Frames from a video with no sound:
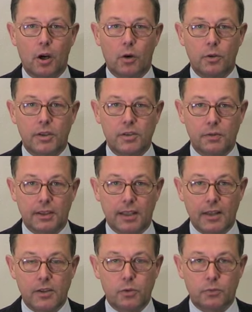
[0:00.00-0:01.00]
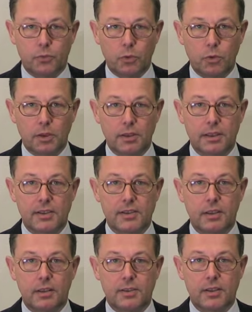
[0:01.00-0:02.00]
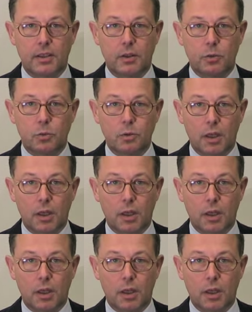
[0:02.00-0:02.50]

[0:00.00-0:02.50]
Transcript: Und dies wird dazu führen, dass die CDU